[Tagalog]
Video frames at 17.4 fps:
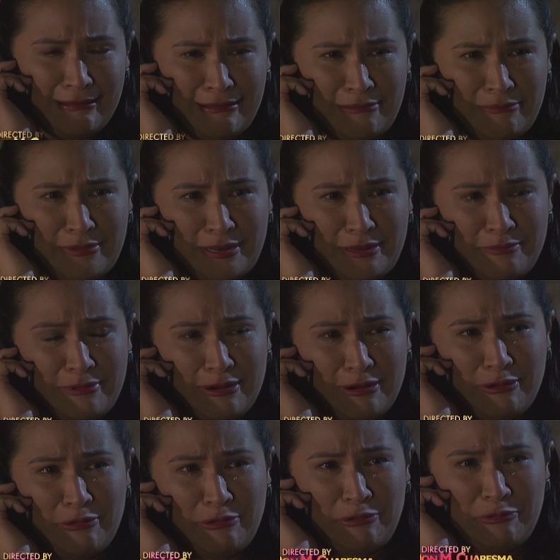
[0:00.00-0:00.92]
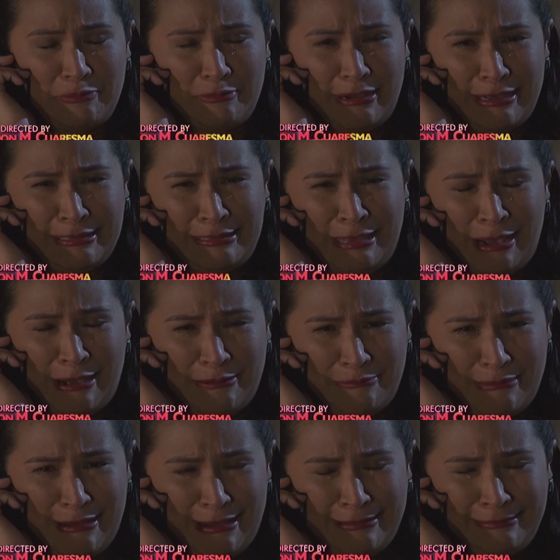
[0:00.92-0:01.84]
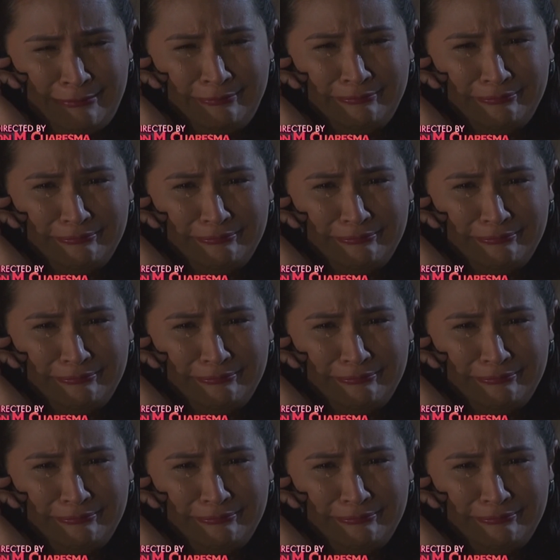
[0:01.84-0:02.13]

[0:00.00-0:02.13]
kami ni Margot yung magkasama.